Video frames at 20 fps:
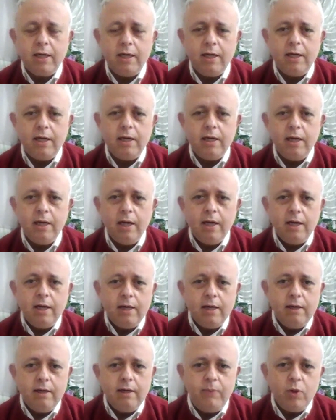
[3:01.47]
e,
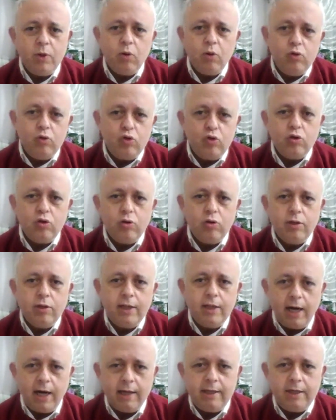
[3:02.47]
bir oyuncu
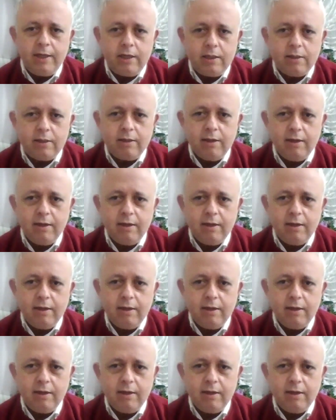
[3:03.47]
nadir.